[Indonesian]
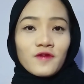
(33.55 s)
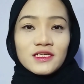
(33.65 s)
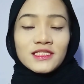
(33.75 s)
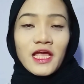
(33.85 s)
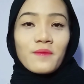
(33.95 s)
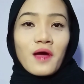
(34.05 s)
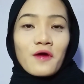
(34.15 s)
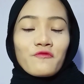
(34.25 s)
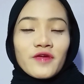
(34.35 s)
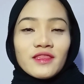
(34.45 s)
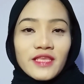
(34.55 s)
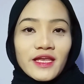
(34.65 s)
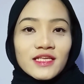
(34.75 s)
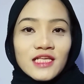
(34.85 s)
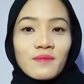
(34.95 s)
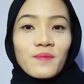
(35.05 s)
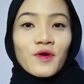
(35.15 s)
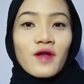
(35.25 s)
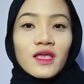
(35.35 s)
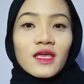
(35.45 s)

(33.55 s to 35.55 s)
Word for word: first time aku intera sama produk